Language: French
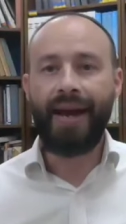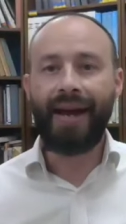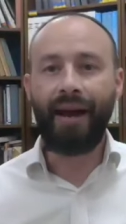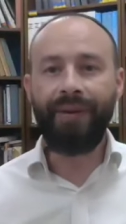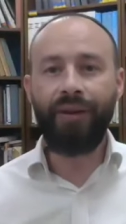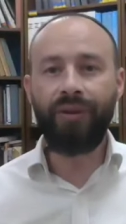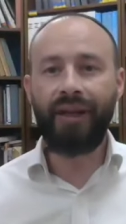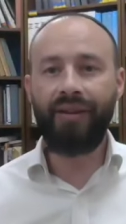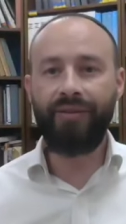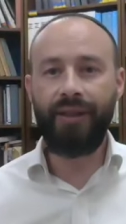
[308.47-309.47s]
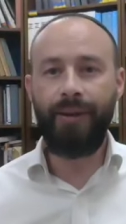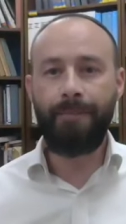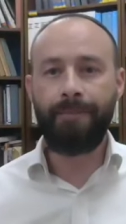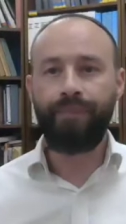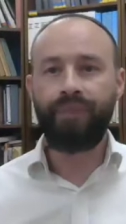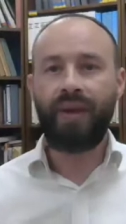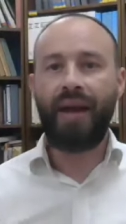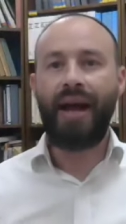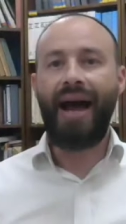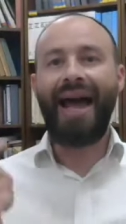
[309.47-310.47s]
Rabbi Yehuda
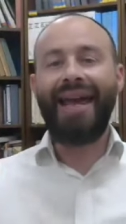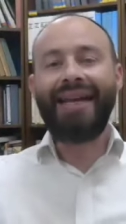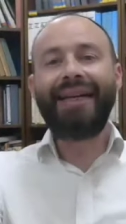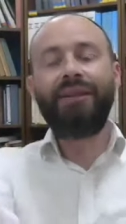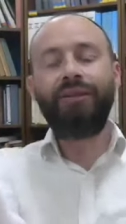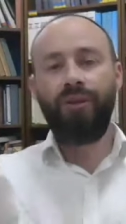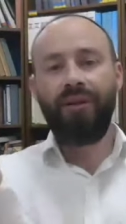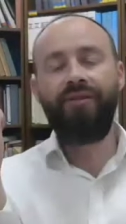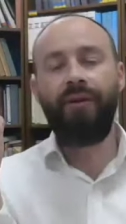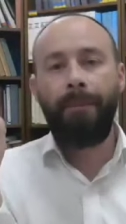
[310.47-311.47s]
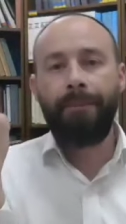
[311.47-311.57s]
a écrit ce livre